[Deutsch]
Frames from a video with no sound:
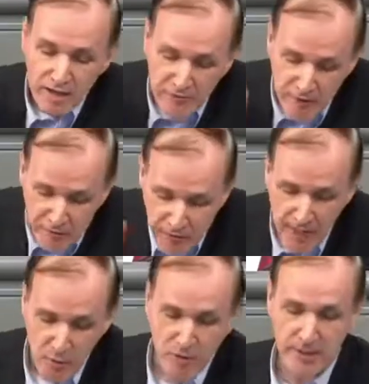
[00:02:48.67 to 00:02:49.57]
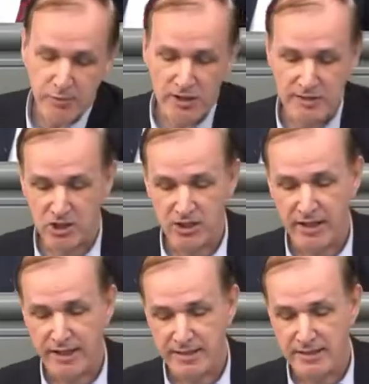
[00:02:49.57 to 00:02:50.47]
die Verfemung der politischen
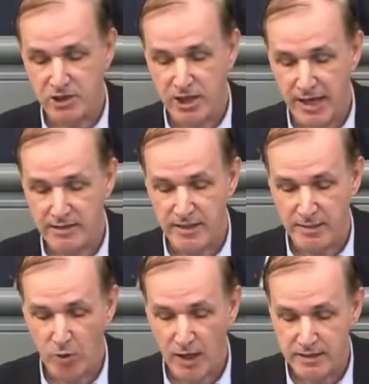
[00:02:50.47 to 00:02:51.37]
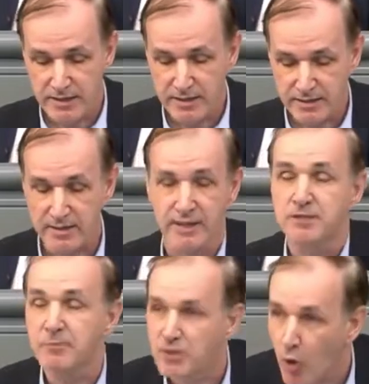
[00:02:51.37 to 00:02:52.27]
Rechten schlägt der Demokratie ins
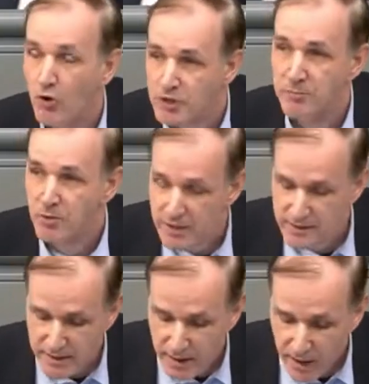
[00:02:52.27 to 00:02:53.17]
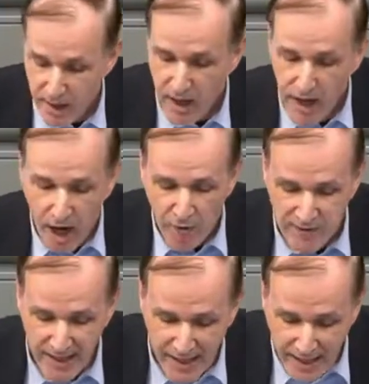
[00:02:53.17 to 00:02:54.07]
Gesicht. Bedrohte Politiker
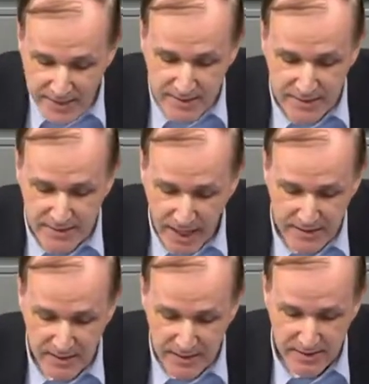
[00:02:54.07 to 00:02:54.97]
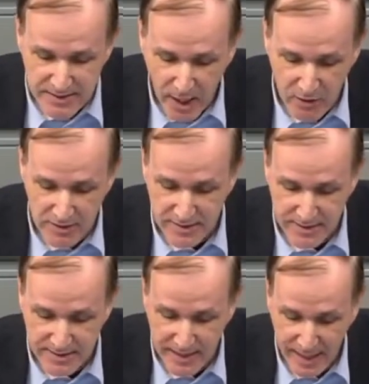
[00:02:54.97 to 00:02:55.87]
auf der rechten Seite dieses Hauses
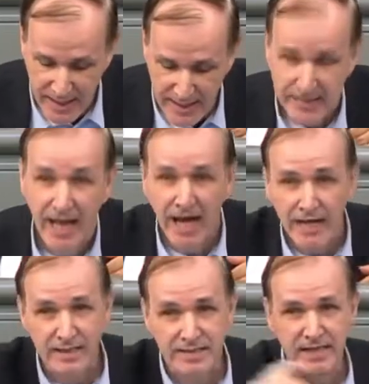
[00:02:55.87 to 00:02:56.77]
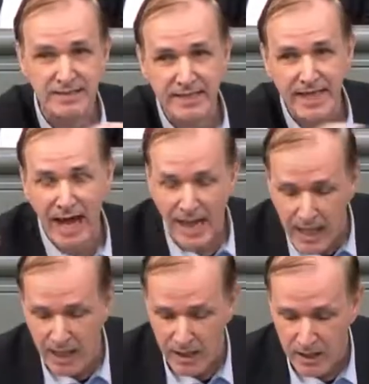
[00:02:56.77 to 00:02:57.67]
sitzen Helden. Anders als Sie
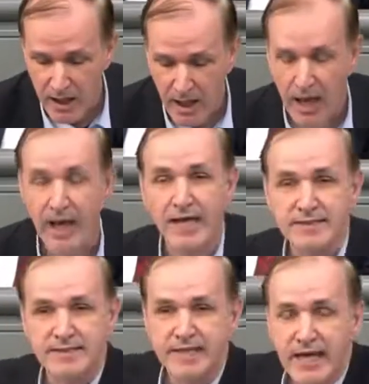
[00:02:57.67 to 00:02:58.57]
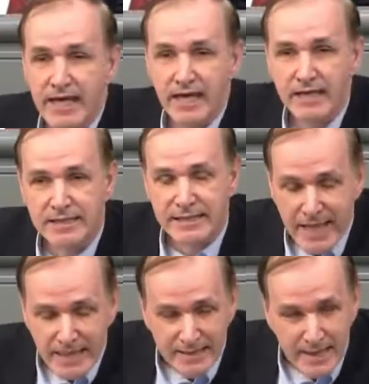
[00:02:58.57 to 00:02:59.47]
alle riskieren die